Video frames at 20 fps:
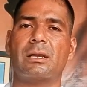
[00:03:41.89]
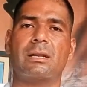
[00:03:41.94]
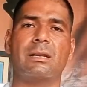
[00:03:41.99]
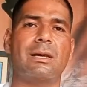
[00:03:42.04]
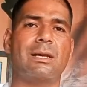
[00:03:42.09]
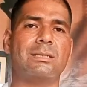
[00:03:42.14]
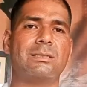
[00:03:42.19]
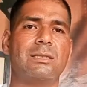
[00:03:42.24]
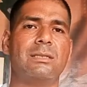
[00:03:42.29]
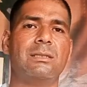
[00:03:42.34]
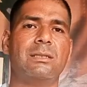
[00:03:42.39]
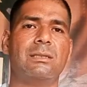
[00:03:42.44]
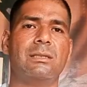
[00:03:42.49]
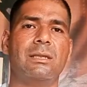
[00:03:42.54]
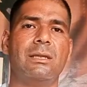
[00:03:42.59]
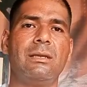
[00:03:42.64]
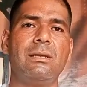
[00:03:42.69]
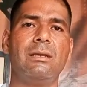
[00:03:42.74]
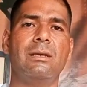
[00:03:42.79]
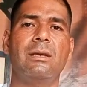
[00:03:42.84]
का नाश्ता
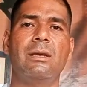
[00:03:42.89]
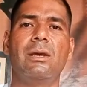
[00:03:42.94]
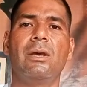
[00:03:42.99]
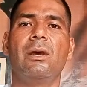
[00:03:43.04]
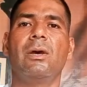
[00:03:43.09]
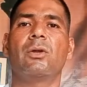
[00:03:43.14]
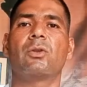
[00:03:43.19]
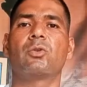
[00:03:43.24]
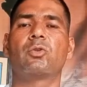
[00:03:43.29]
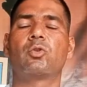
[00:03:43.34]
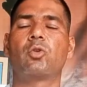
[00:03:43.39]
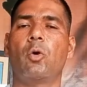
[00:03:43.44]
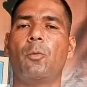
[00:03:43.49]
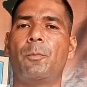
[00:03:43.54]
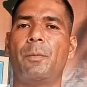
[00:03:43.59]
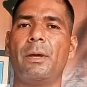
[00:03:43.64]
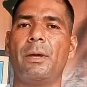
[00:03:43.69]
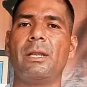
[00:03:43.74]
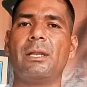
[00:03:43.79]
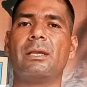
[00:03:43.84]
देते हैं
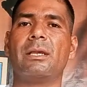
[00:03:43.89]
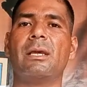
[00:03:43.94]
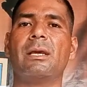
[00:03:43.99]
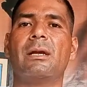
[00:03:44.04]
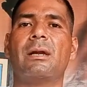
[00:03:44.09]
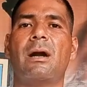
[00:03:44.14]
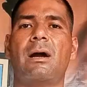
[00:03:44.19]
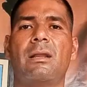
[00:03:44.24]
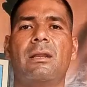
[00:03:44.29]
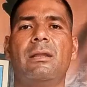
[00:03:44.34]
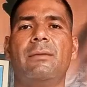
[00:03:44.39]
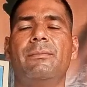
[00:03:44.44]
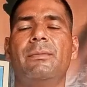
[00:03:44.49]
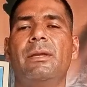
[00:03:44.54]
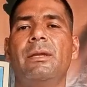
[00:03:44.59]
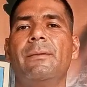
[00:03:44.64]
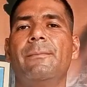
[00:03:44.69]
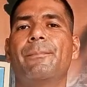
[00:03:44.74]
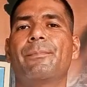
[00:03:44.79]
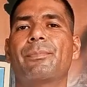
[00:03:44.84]
दोपहर के खाने
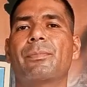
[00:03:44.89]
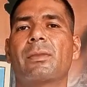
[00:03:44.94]
में